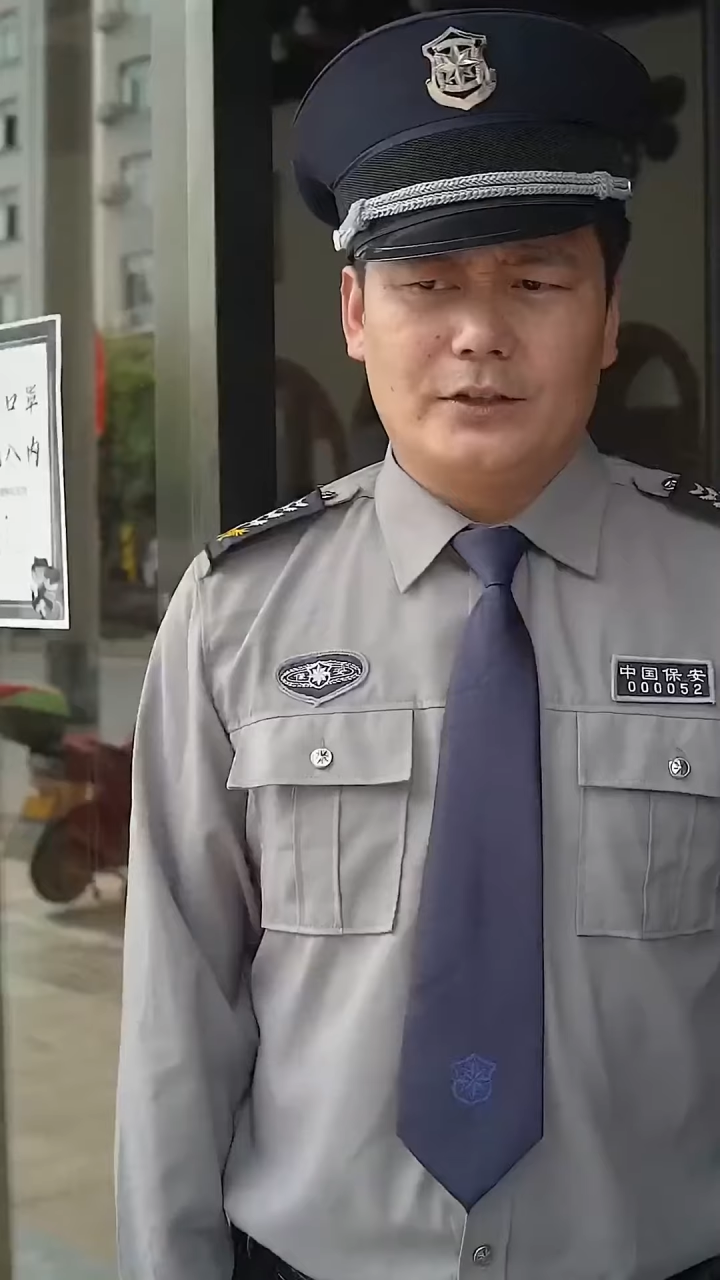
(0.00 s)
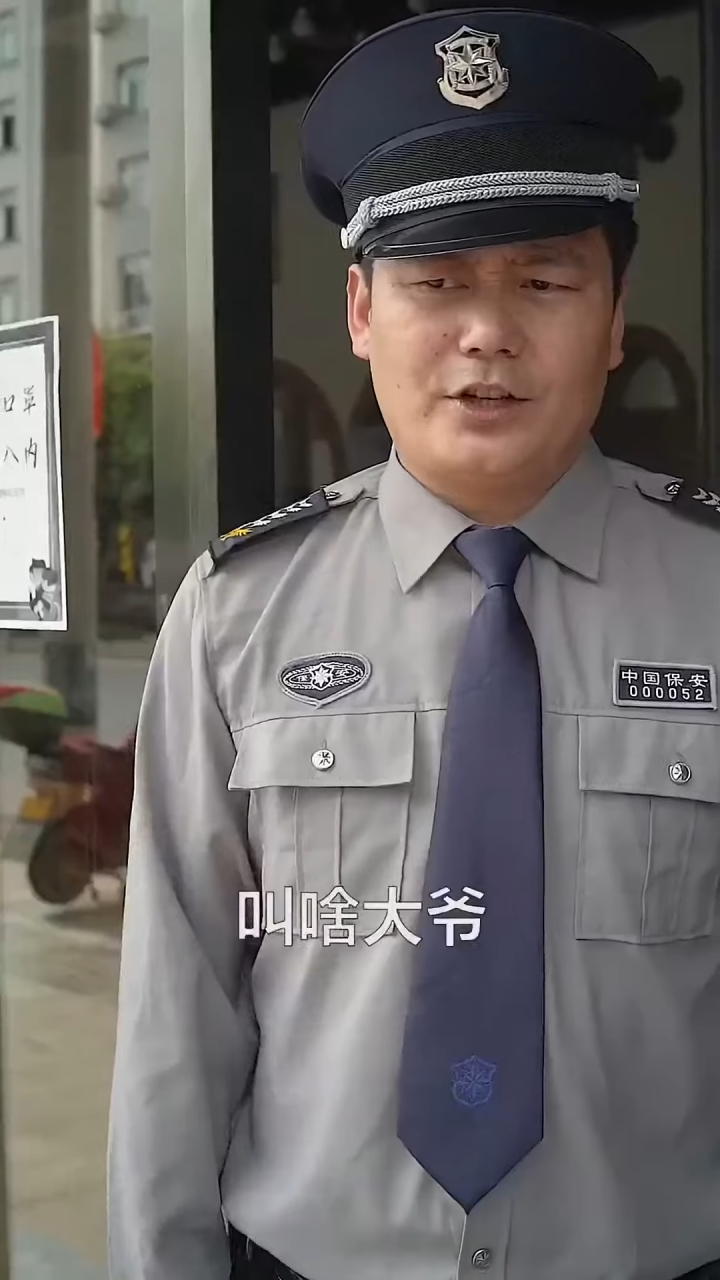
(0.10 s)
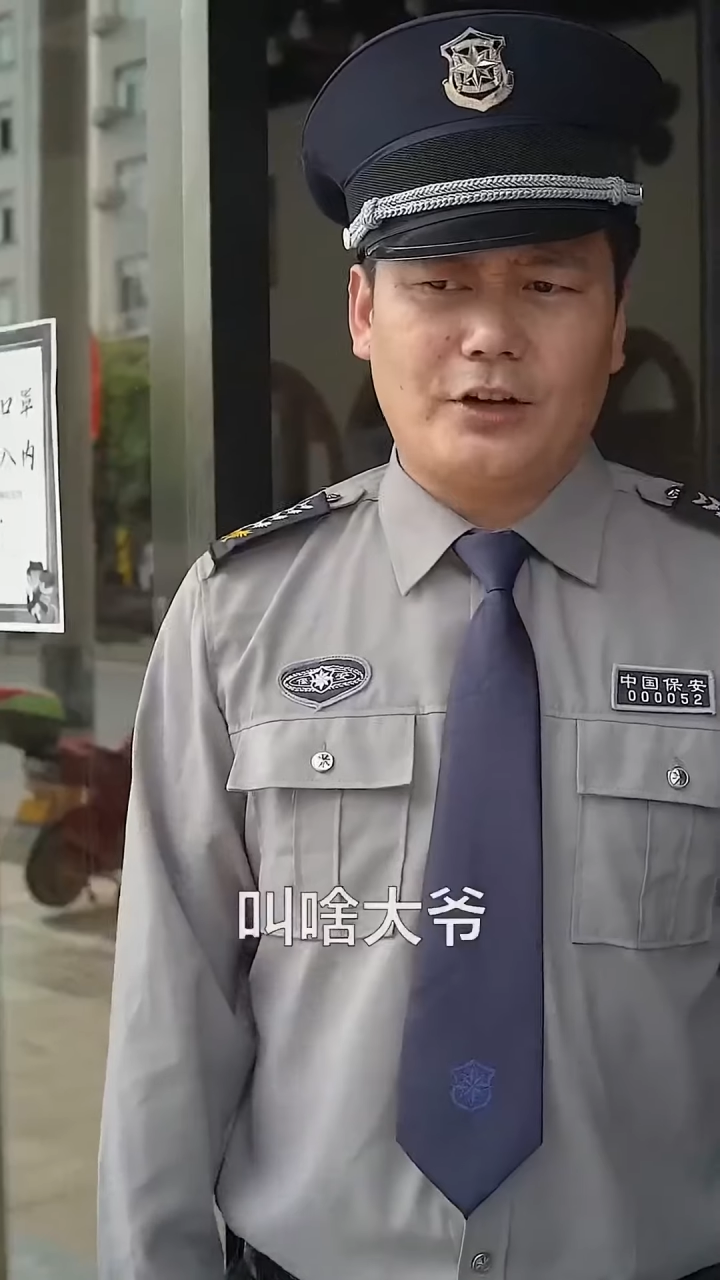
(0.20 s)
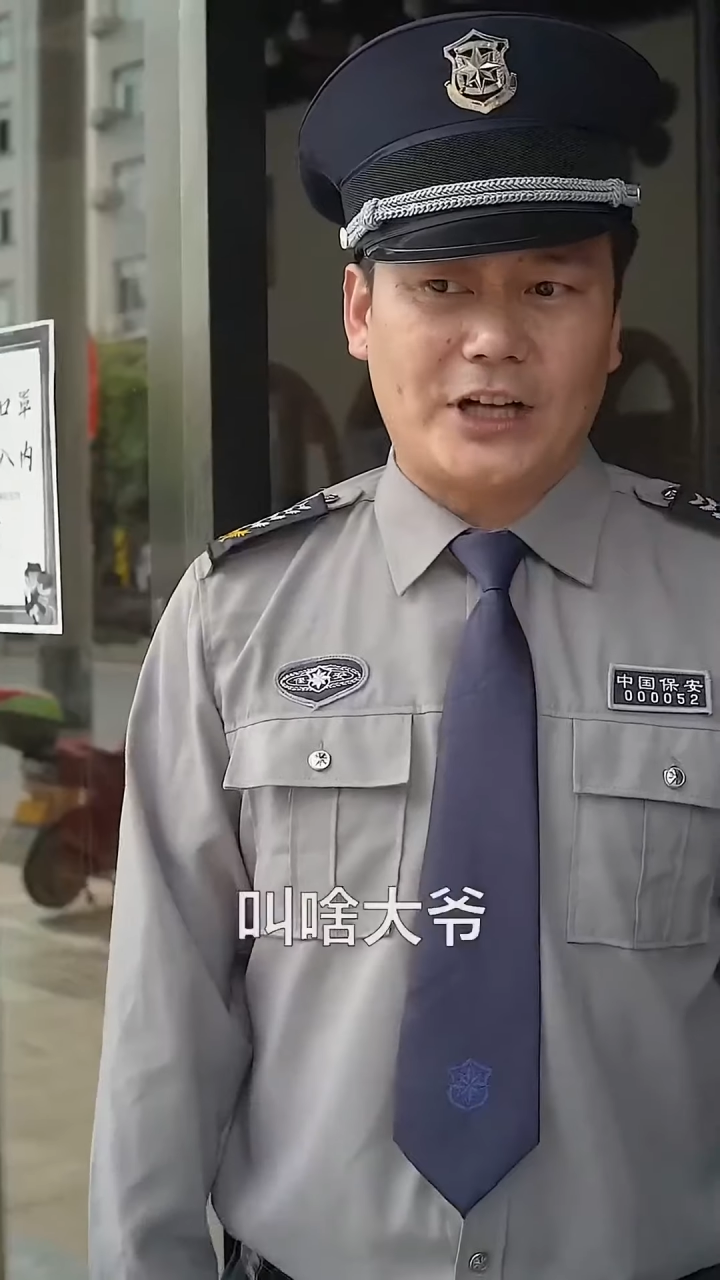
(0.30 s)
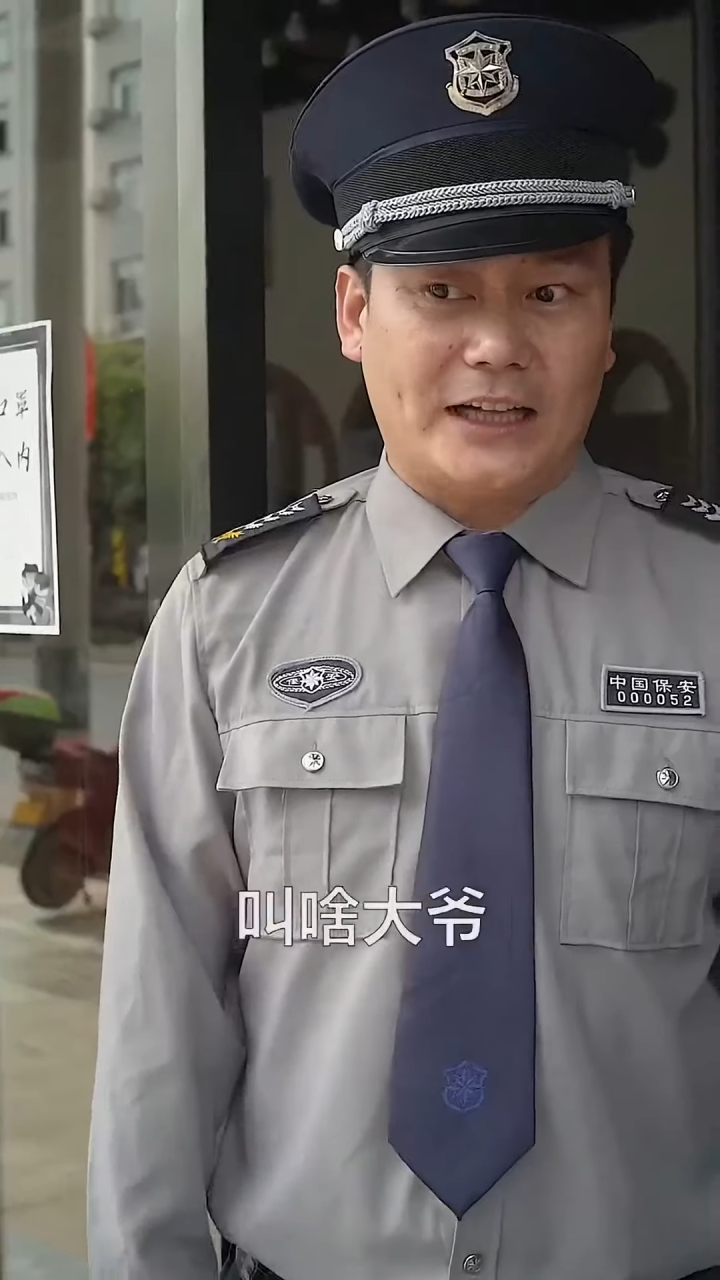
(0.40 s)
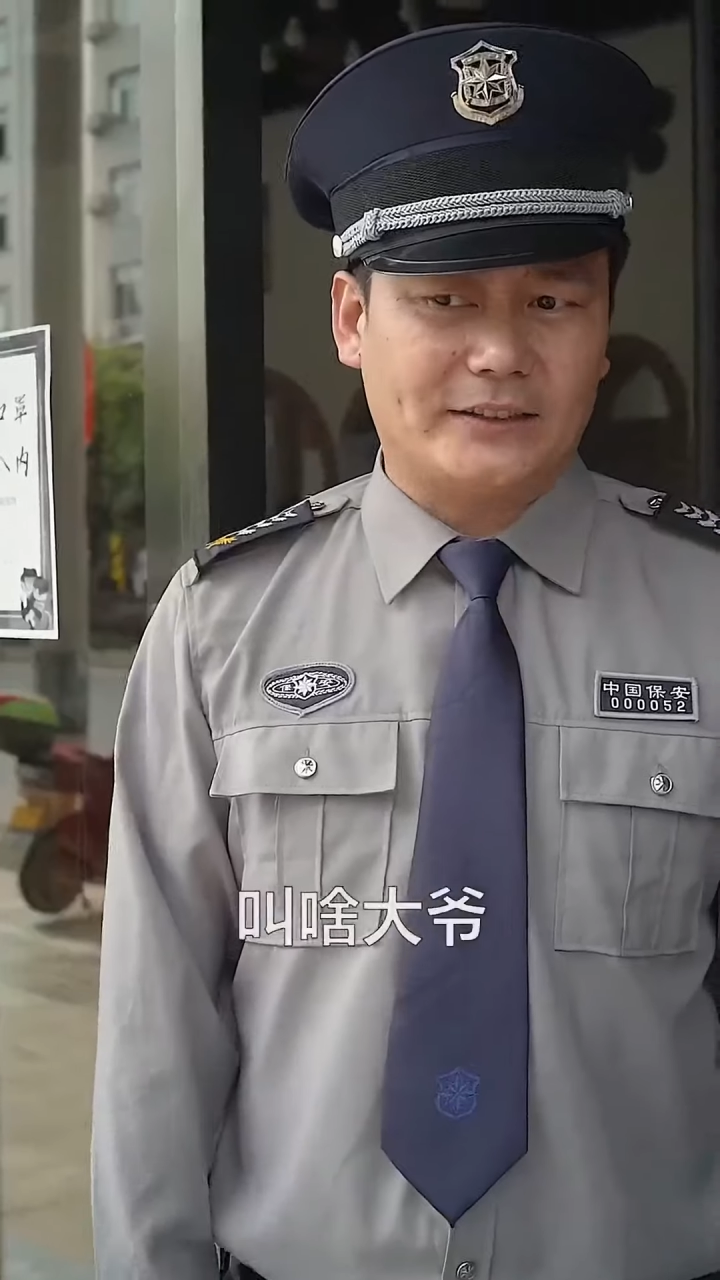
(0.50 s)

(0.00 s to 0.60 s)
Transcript: 瞧啥